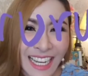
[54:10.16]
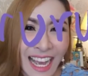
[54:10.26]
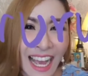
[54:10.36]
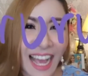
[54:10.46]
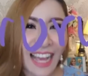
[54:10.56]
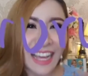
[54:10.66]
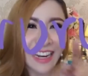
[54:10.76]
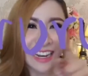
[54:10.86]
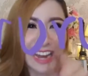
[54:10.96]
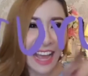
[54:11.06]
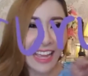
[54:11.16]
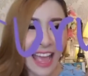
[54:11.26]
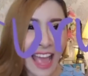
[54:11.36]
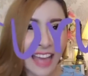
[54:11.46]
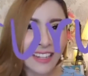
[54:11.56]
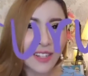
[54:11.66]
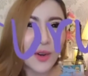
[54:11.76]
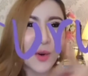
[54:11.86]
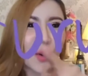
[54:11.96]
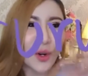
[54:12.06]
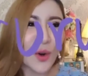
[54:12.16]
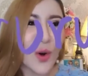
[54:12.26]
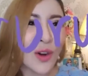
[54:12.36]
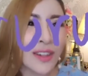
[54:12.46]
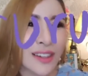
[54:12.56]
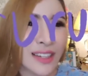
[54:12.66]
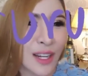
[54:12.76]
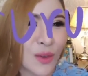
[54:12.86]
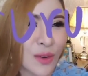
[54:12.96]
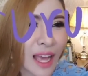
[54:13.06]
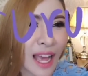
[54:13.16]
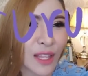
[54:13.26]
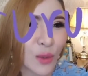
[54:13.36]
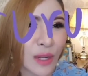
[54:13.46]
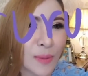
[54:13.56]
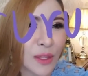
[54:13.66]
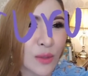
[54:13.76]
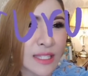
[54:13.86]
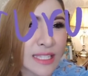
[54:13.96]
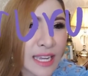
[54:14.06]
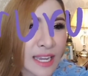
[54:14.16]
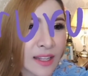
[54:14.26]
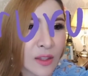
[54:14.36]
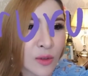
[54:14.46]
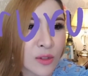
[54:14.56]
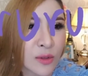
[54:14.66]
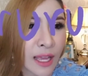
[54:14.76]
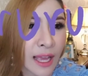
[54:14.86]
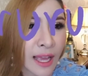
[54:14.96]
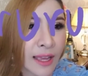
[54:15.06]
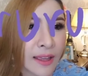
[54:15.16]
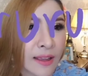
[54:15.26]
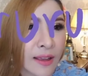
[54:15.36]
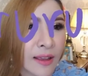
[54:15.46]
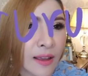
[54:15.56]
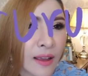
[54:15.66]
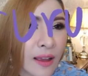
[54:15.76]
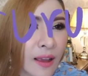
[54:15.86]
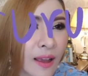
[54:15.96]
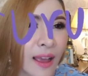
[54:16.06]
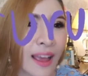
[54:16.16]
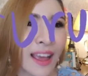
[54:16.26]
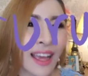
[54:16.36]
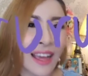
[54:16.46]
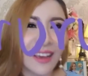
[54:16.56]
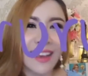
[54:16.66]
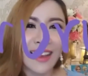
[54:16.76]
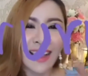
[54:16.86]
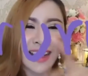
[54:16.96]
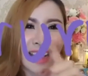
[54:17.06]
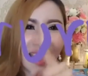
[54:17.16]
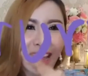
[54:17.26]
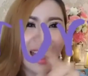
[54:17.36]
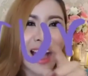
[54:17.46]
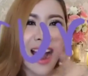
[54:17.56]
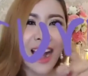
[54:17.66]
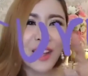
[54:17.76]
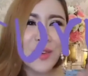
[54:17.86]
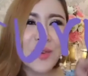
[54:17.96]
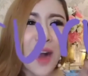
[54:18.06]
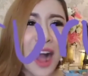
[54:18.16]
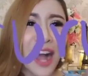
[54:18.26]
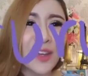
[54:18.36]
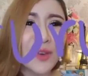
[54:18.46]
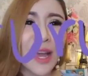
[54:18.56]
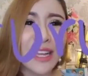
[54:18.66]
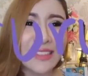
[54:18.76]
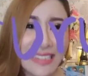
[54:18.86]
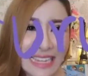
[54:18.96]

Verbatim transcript: อ่าไลน์แอดครูรุ้งนะลูกนะตัวนี้เป็นตัว G นะตัวสุดท้ายอ่า K R U R U N G